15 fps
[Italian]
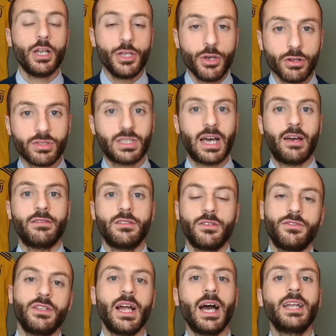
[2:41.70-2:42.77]
gli ottavi di
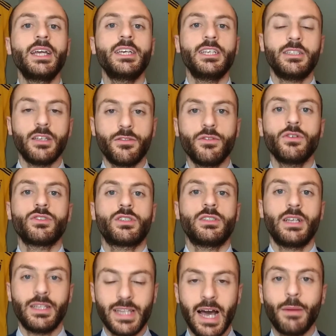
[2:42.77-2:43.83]
finale. I tifosi
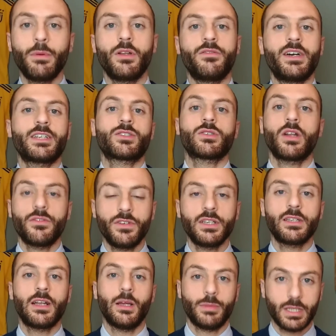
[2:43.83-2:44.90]
del Napoli verso la
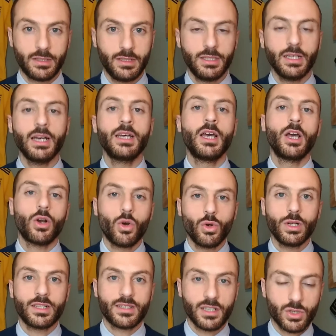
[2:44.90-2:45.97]
fine della partita
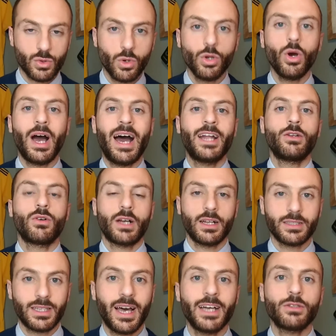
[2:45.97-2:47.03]
con il Sassuolo hanno
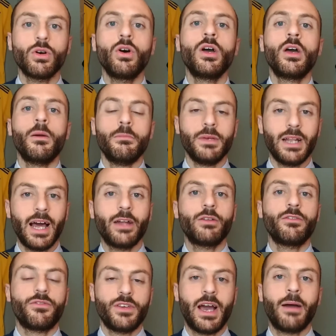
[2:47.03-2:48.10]
cantato Milano
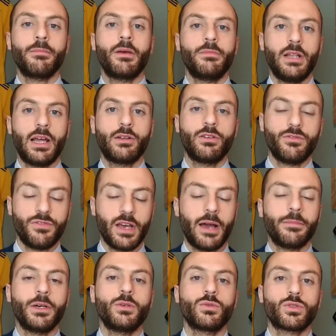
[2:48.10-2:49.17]
in fiamme, Milano in
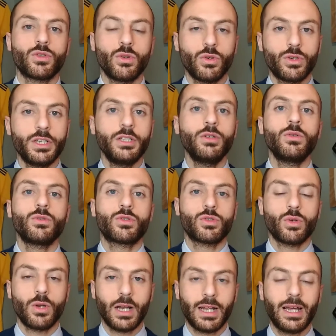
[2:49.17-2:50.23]
fiamme. Un solo grido, un
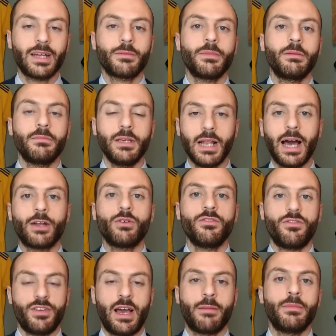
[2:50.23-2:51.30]
solo allarme, Milano in
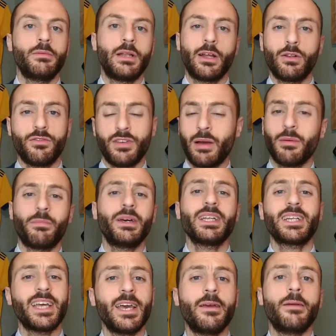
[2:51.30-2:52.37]
fiamme, Milano in fiamme.
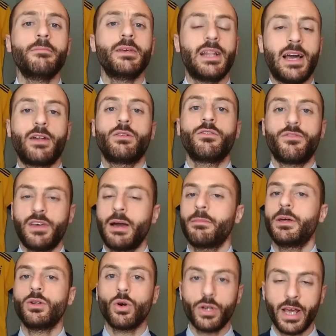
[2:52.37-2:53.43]
Perché Milano in
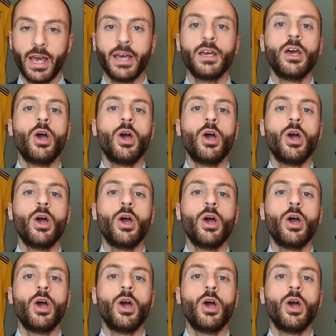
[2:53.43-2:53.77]
fiamme non è